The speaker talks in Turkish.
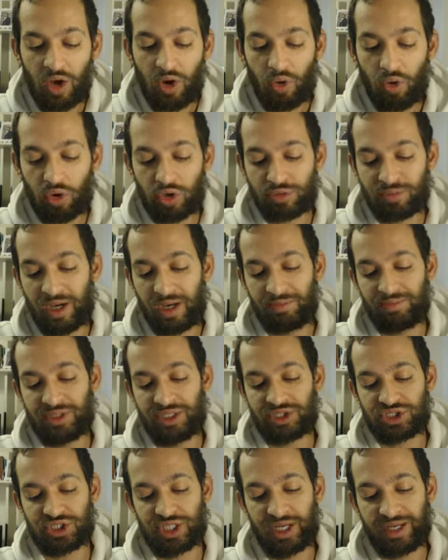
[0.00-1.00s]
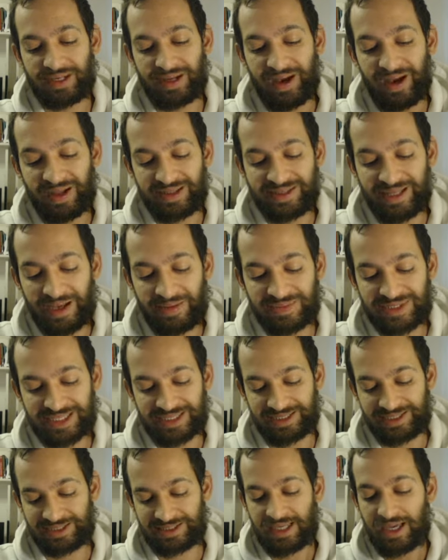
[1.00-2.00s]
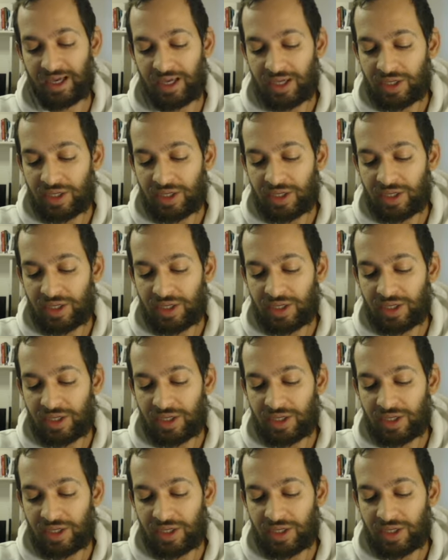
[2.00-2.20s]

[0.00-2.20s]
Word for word: Orman biniciler adamsınız.